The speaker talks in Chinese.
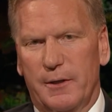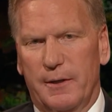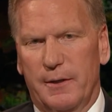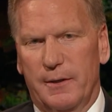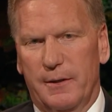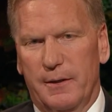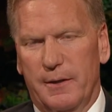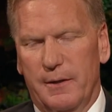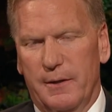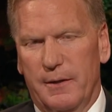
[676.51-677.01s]

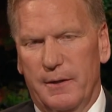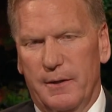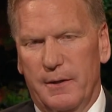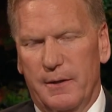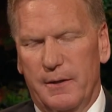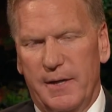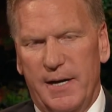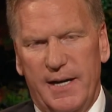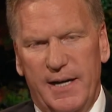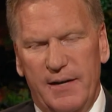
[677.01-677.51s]
他的见
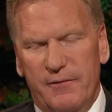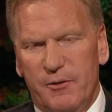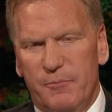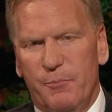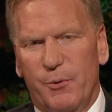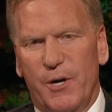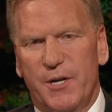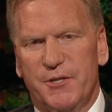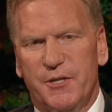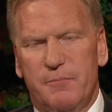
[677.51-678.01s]
证就像
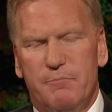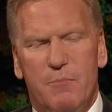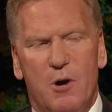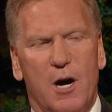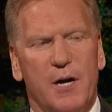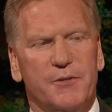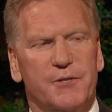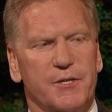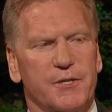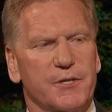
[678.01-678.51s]
参天红
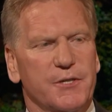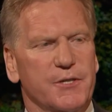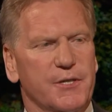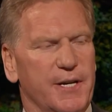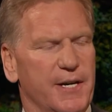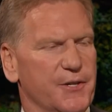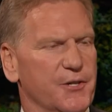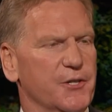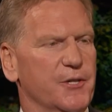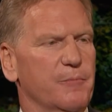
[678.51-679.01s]
木一样，
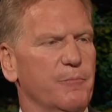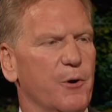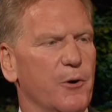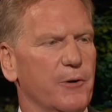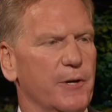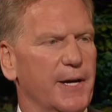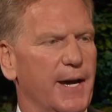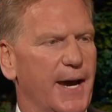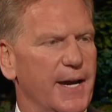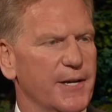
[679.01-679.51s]

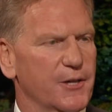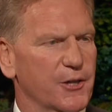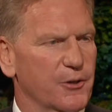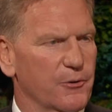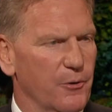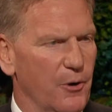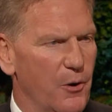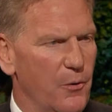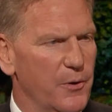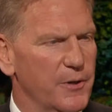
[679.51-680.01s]
但是
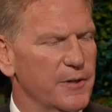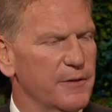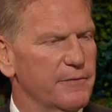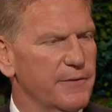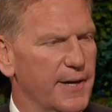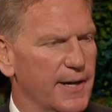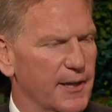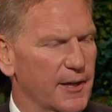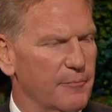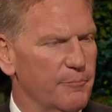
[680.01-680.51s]
就连
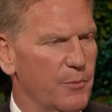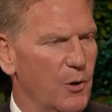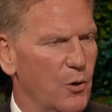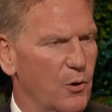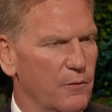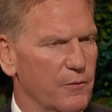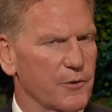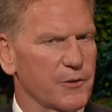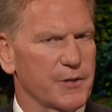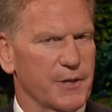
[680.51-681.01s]
会孟
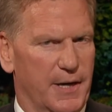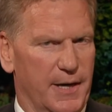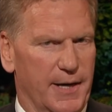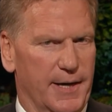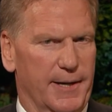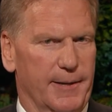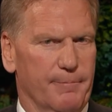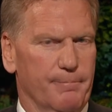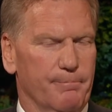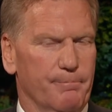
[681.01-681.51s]
森会长
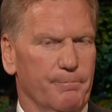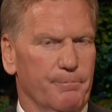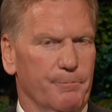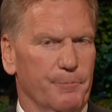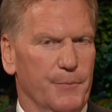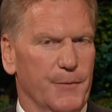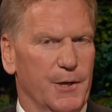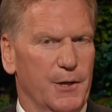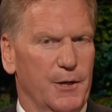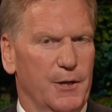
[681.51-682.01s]
的见证，
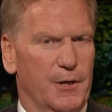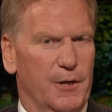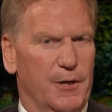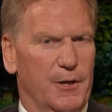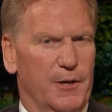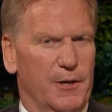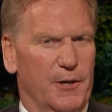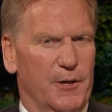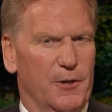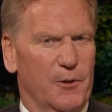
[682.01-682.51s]

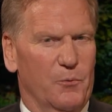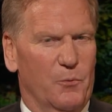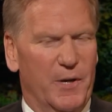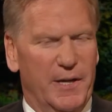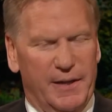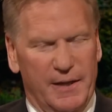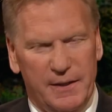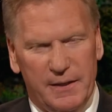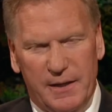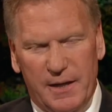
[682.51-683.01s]
也是
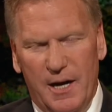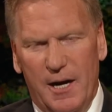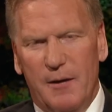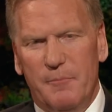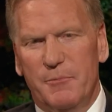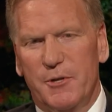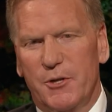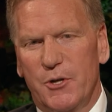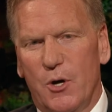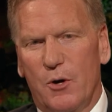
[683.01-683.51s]
经年
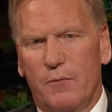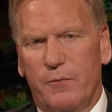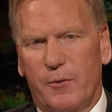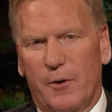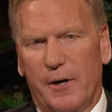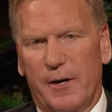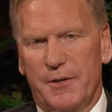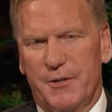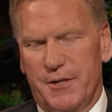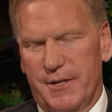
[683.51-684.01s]
累月
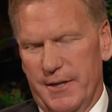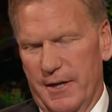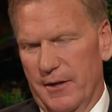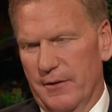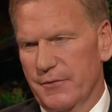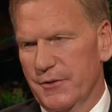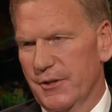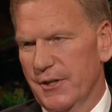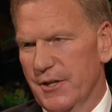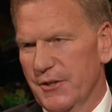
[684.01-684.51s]
才成长
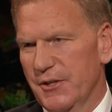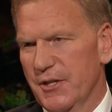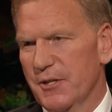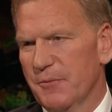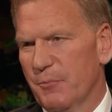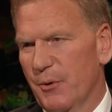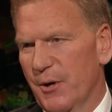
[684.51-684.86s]
茁壮。